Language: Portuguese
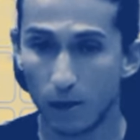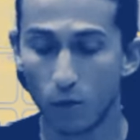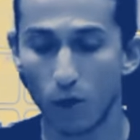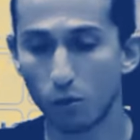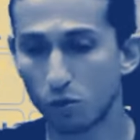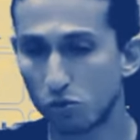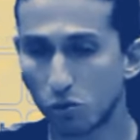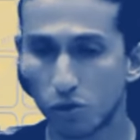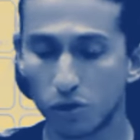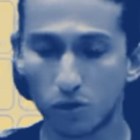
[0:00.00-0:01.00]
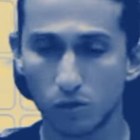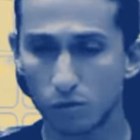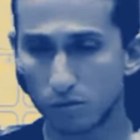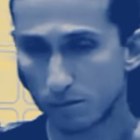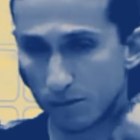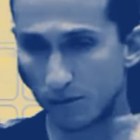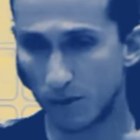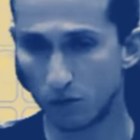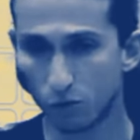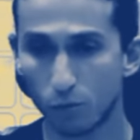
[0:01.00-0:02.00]
Correu, lutou, deu,
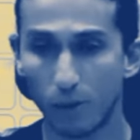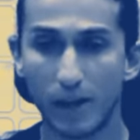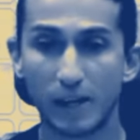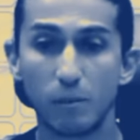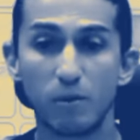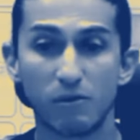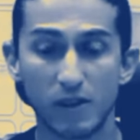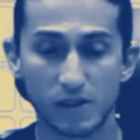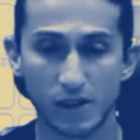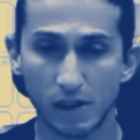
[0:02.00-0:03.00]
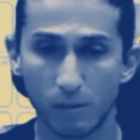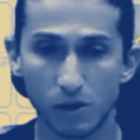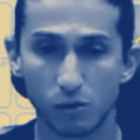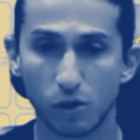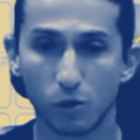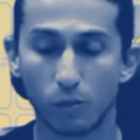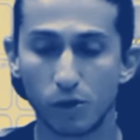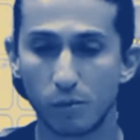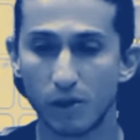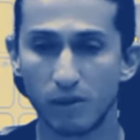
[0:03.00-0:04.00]
fez tudo pela equipe, fez exatamente o que eu
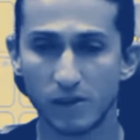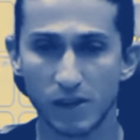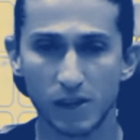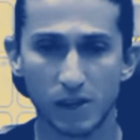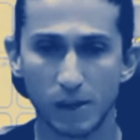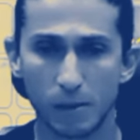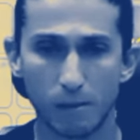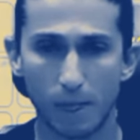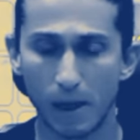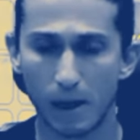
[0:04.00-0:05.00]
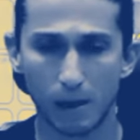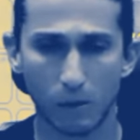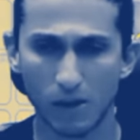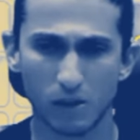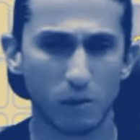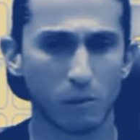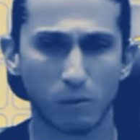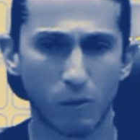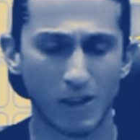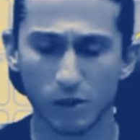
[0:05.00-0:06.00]
pedi para ele fazer e é, quase, não,
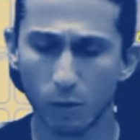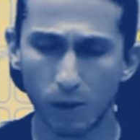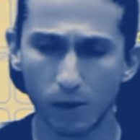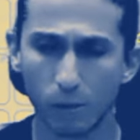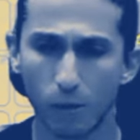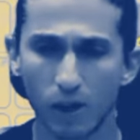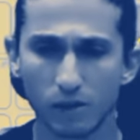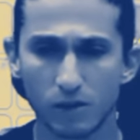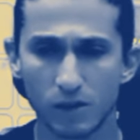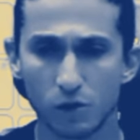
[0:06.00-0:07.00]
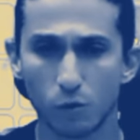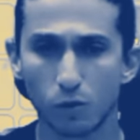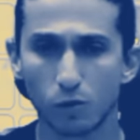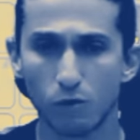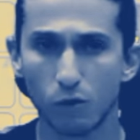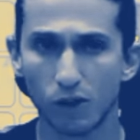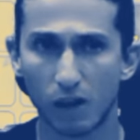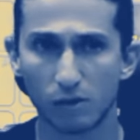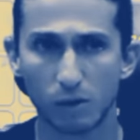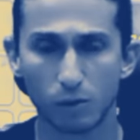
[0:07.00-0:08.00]
quase não perdeu bola. Se sentiu muito
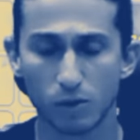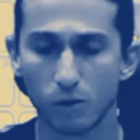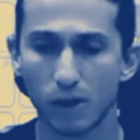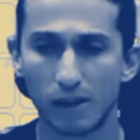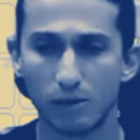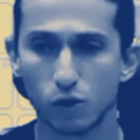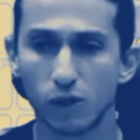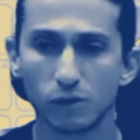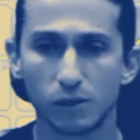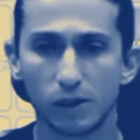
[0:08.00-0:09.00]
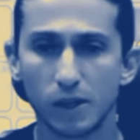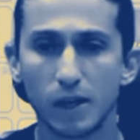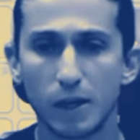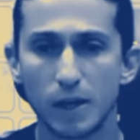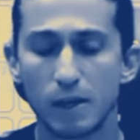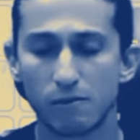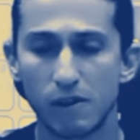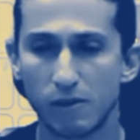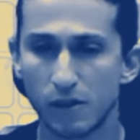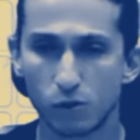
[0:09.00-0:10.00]
confortável na posição que ele estava jogando e
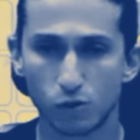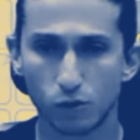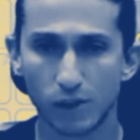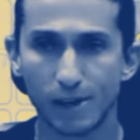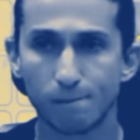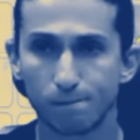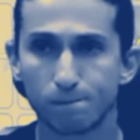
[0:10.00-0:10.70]
fiquei feliz com o jogo dele.